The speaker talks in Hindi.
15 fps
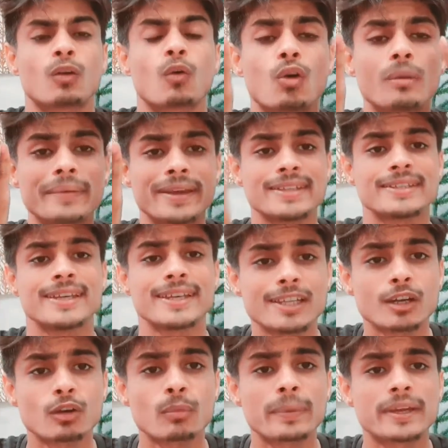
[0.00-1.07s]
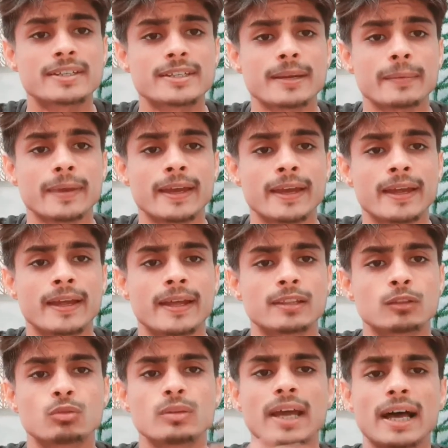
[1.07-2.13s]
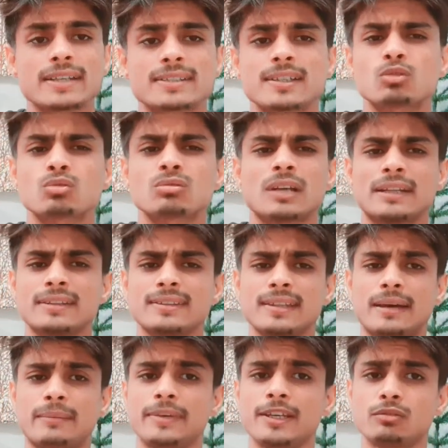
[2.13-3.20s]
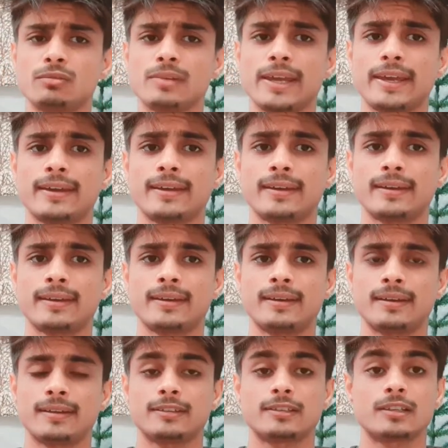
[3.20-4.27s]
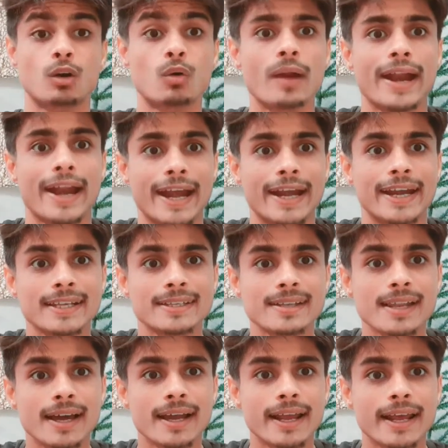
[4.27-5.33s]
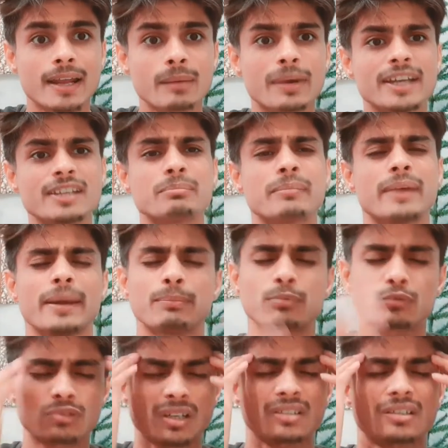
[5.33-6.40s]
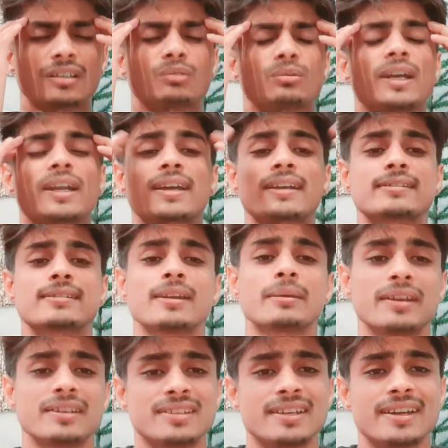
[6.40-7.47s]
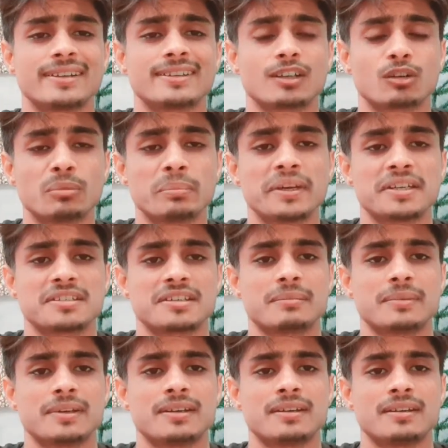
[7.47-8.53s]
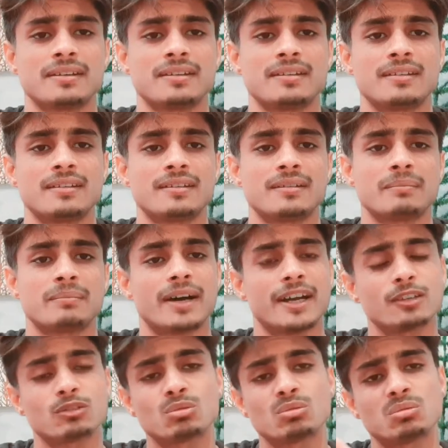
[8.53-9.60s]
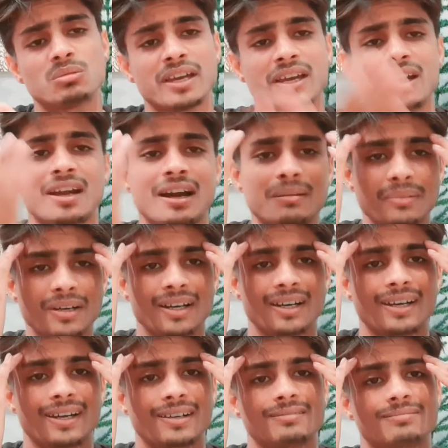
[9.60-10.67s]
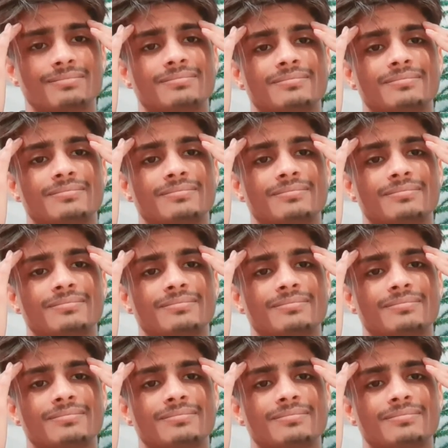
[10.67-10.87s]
कौन भेज दिया तेरे को पिक्चर में तूने आज तक सुशांत नाम नहीं सुना है तेरे को एड्रेस लग रहा है ना भाई मैं पूछना चाहता हूँ यार किसने भेज दिया यार तेरे को पिक्चर में भाई तू एक काम कर यार